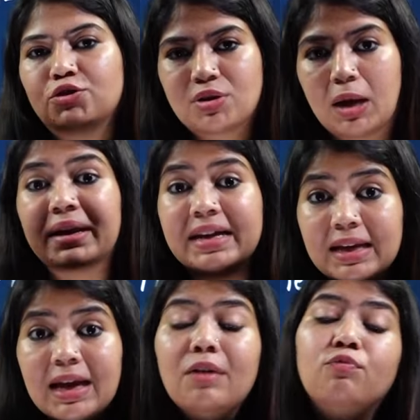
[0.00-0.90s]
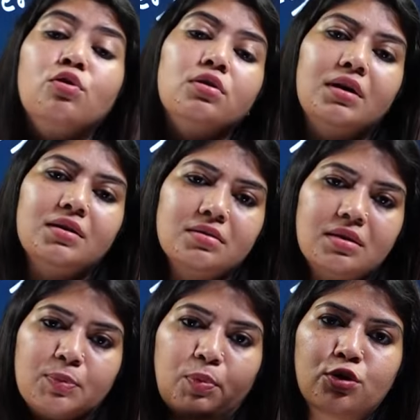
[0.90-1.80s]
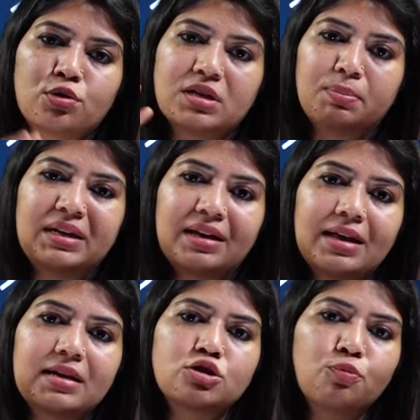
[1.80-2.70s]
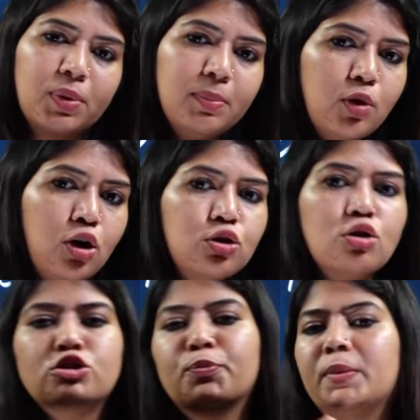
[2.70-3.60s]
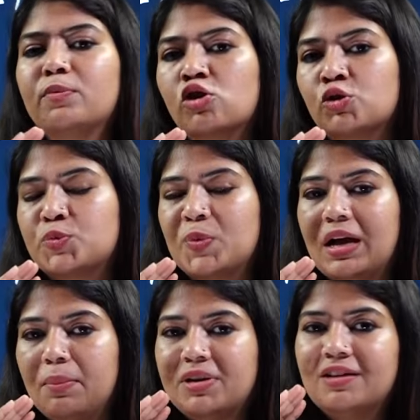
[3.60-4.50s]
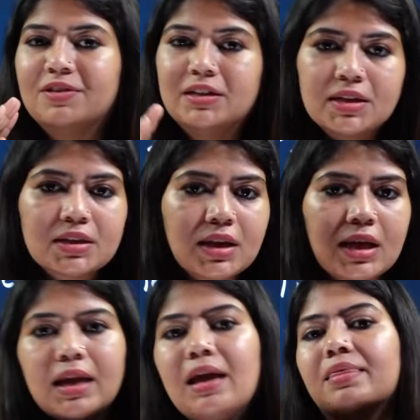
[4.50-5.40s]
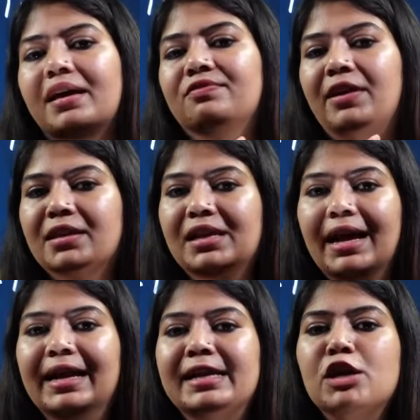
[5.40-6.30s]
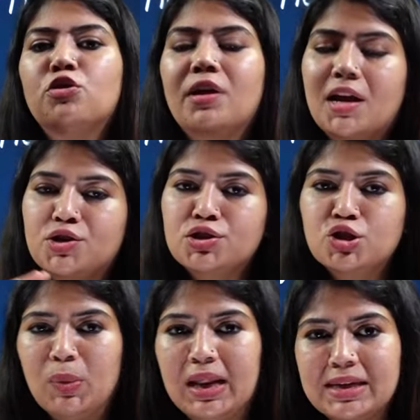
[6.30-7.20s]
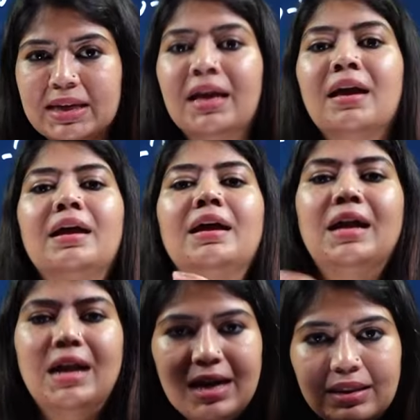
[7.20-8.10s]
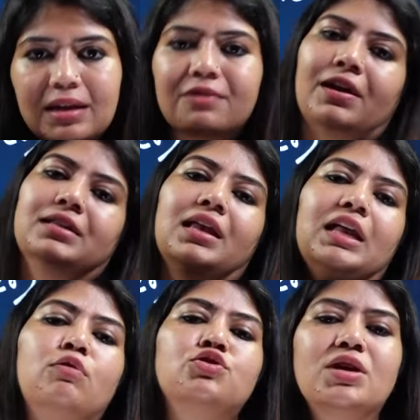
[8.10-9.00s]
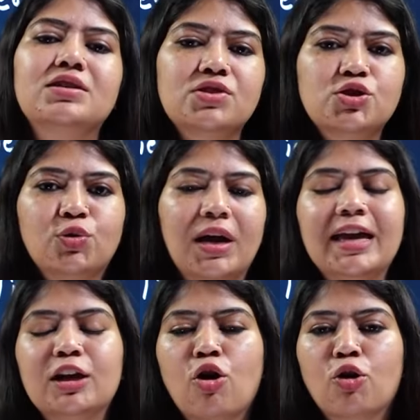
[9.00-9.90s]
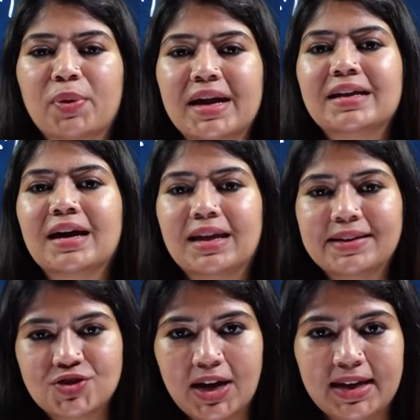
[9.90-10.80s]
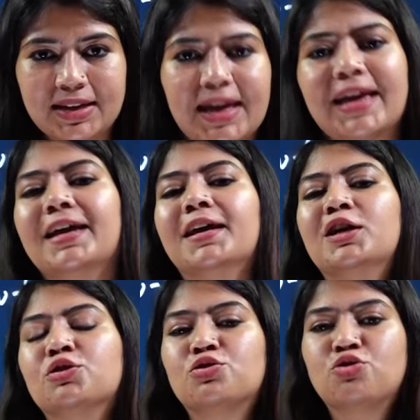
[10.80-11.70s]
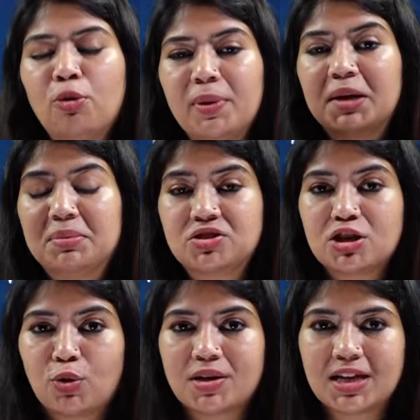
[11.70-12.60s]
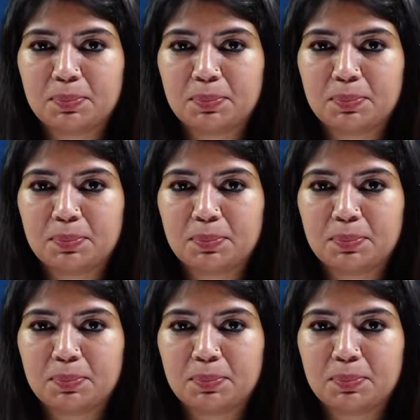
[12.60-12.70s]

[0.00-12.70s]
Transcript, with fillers: जो कमेटी है वो रिपोर्ट को सबमिट करेगी सुप्रीम कोर्ट को सुप्रीम कोर्ट उस पर अपना वर्डिक्ट देंगे देन फाइनली एन को डायरेक्शन मिलेंगी एंड देन फाइनली वो चेंजेस जो है इनकॉर्पोरेट करे जाएंगे तो जो मेरे बच्चे दो